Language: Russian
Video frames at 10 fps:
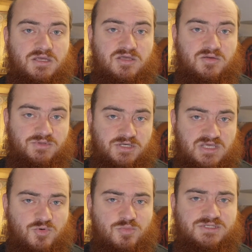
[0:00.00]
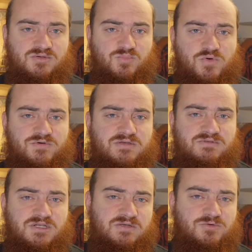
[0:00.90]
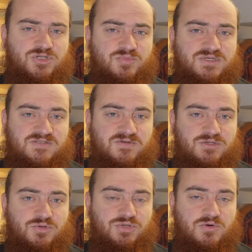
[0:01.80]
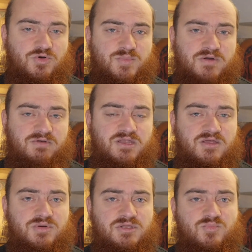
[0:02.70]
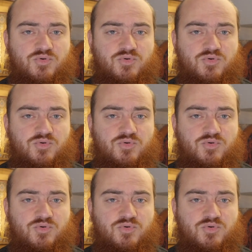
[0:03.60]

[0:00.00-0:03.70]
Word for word: И таким образом поводов для того, чтобы свергнуть такое правление давления было